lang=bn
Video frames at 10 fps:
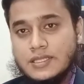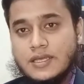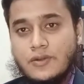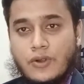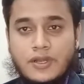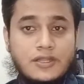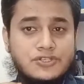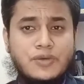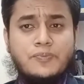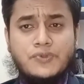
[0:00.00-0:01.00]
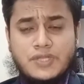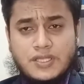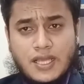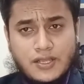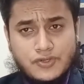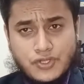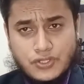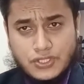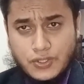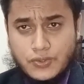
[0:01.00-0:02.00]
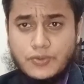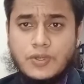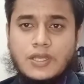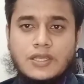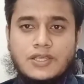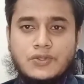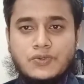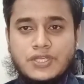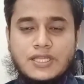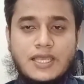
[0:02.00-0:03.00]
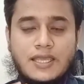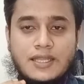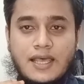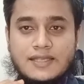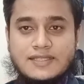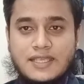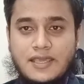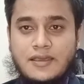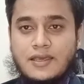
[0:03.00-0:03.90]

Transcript: তার অডেল সম্পত্তি থাকা সত্ত্বেও কিন্তু সে দেখেন আজকে